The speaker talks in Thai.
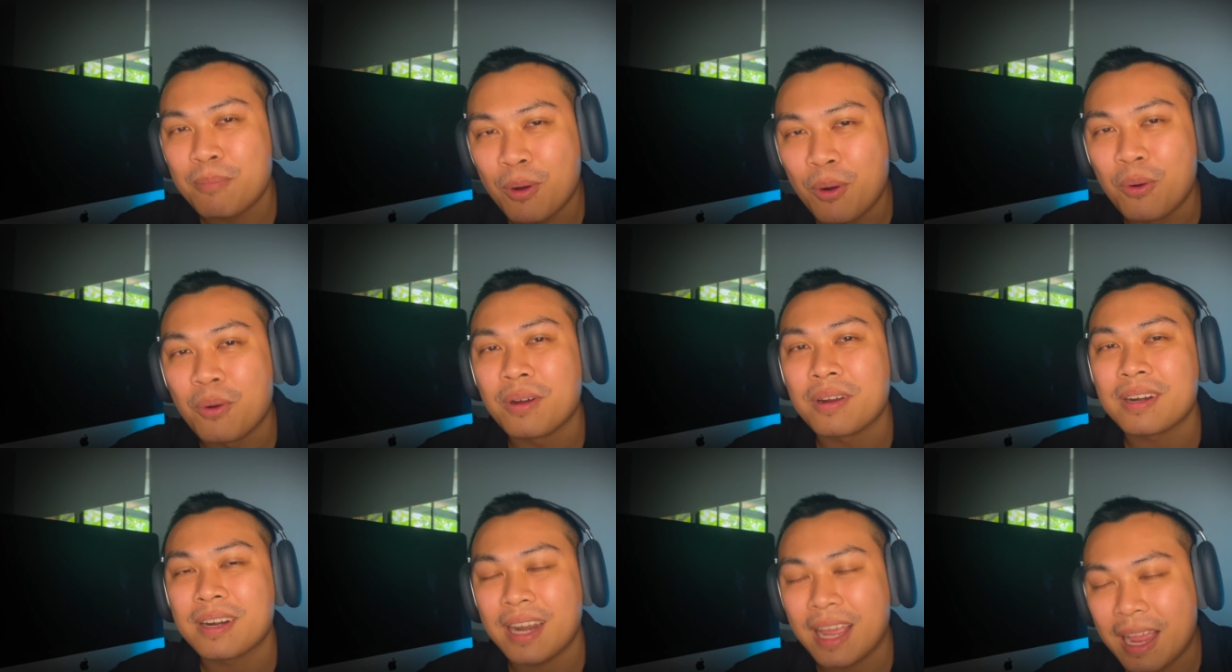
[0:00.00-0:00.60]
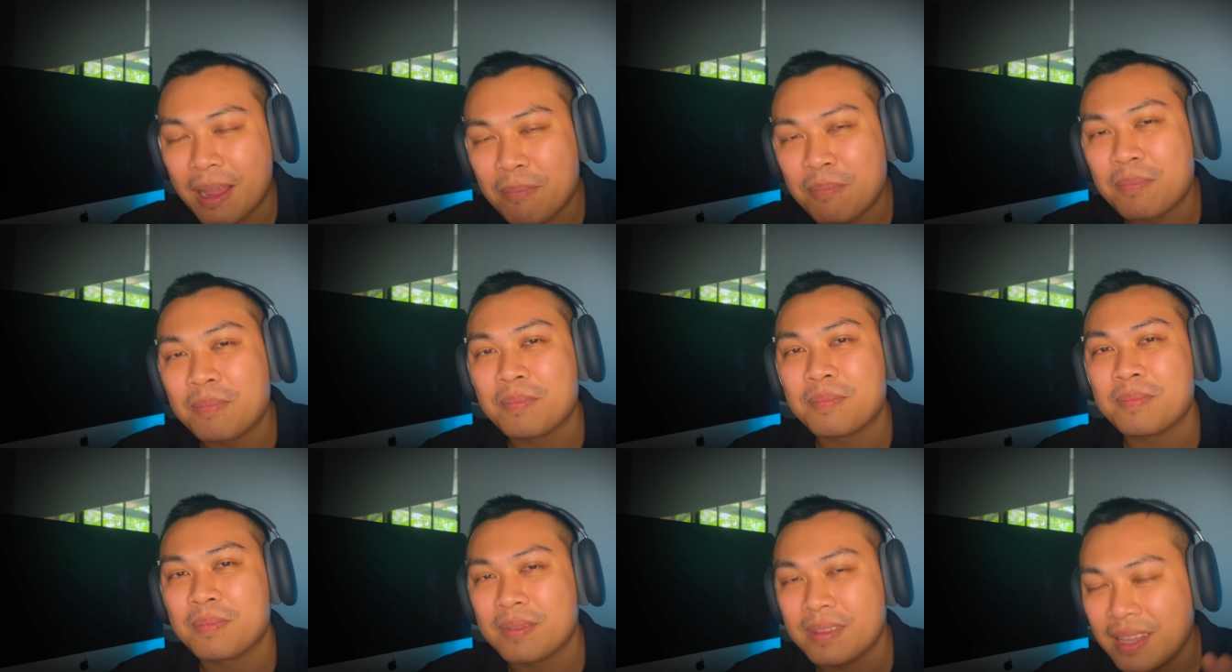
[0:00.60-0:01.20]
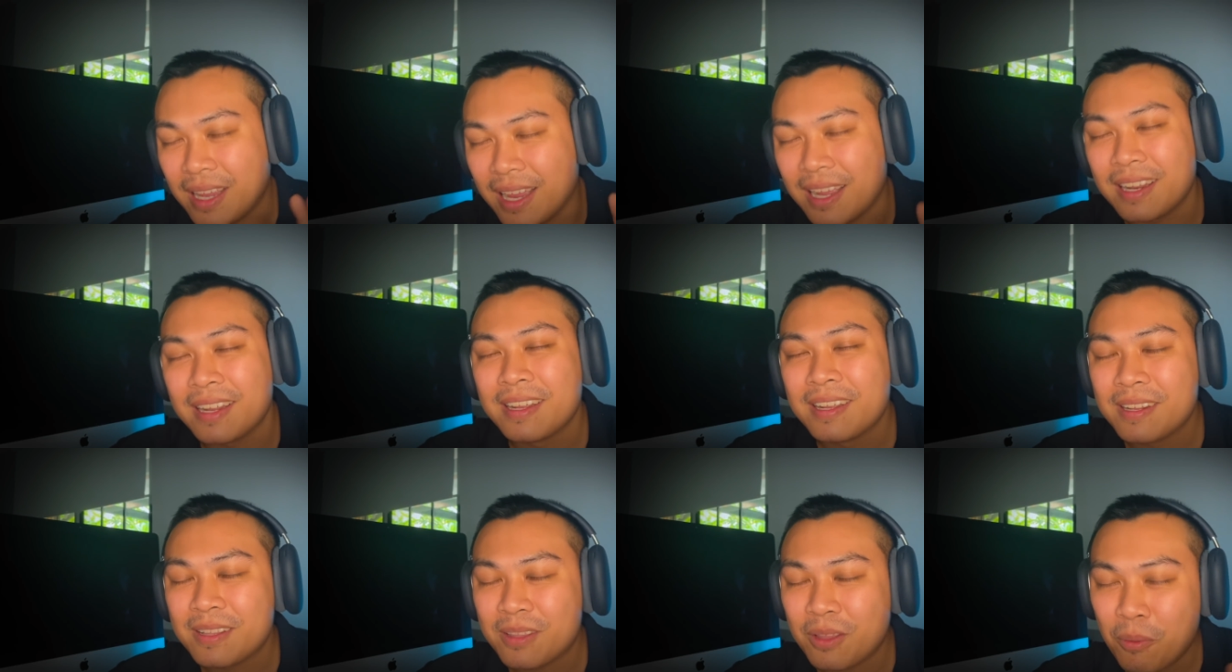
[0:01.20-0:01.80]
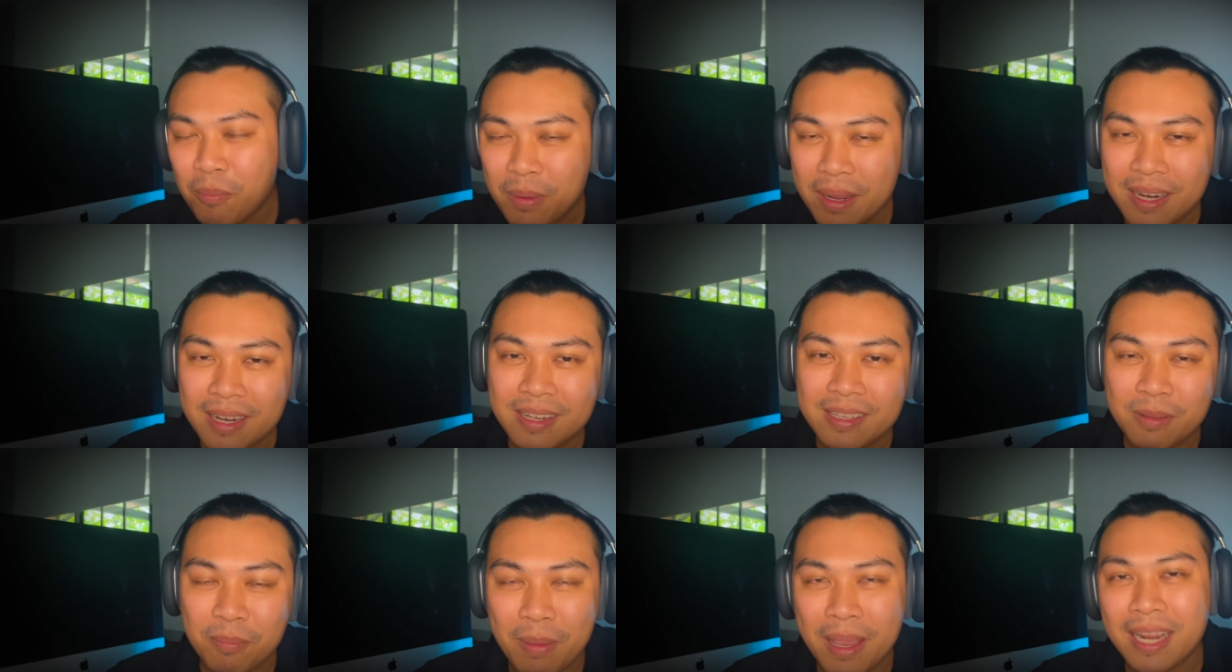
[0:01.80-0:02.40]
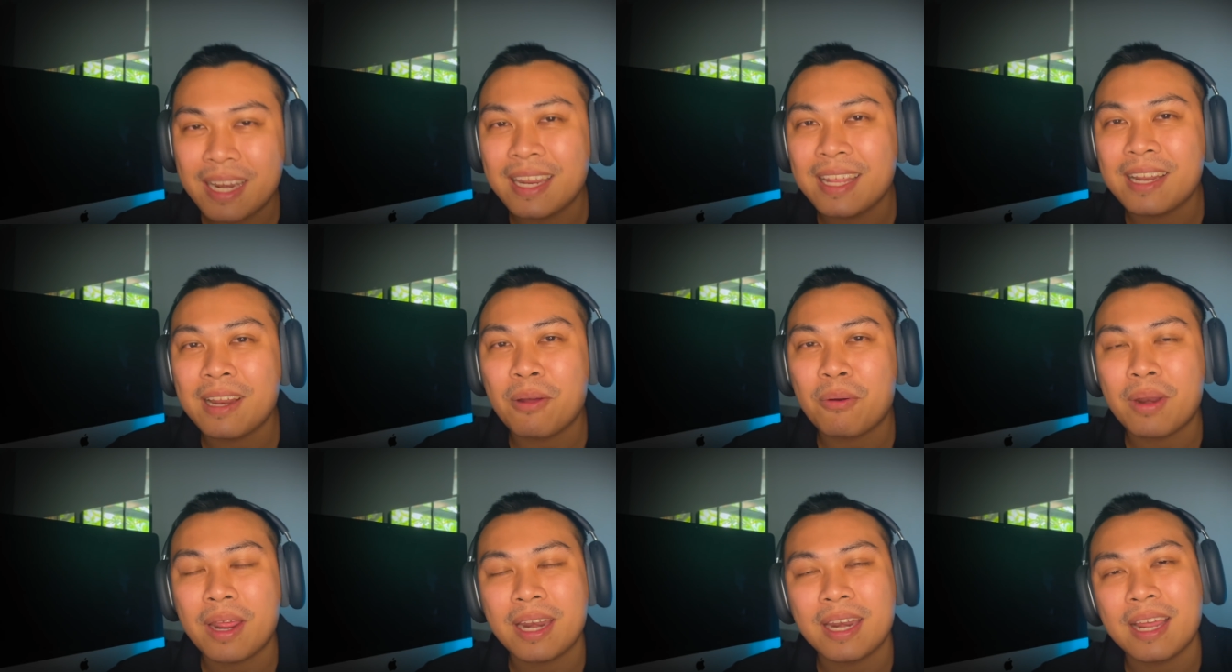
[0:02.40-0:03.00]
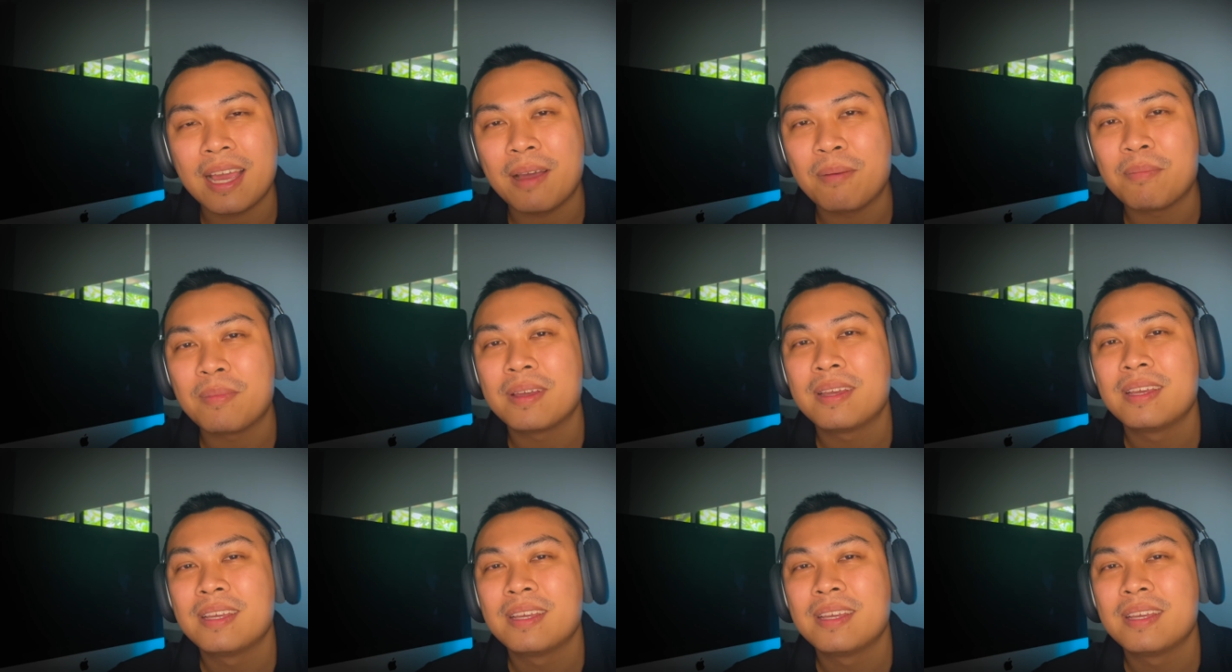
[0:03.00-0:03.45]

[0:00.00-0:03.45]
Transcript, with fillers: 16นะครับ เนี่ย ต้องเป็นสเปคนี้เท่านั้นนะครับ